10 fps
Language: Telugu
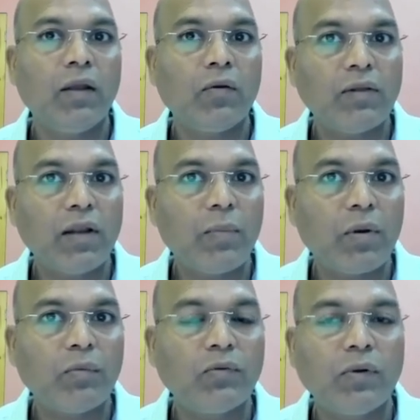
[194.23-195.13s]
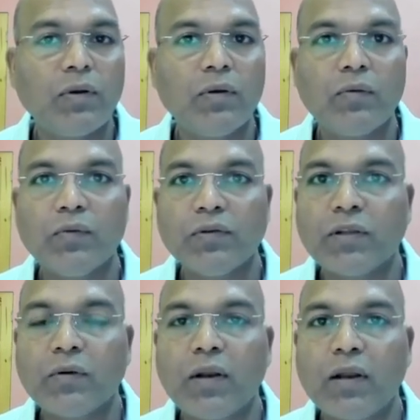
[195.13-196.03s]
ఏ రోజైనా ప్రభుత్వంలోకి
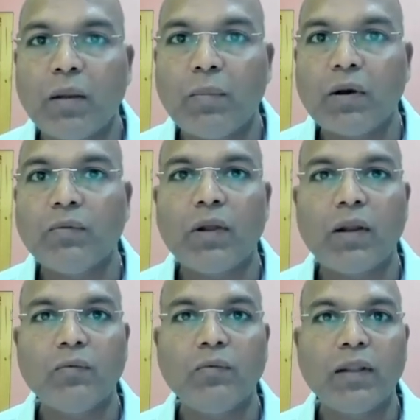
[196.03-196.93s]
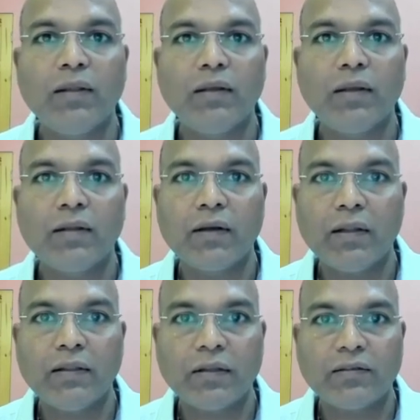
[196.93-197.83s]
వస్తారు అన్న నమ్మకం వాళ్ళకు ఉంటది
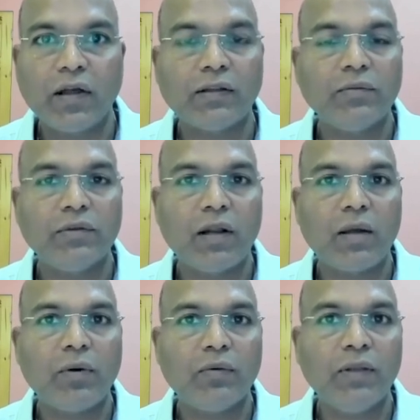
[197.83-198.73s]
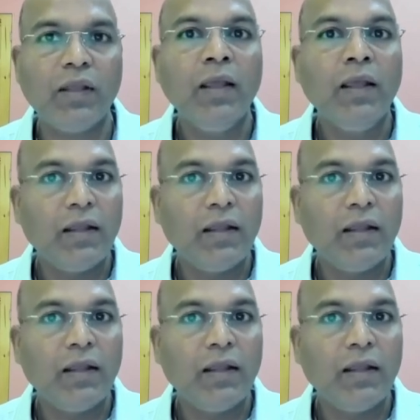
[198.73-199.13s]
ఎందుకంటే ఇంత శాతం జనాభా ఉంది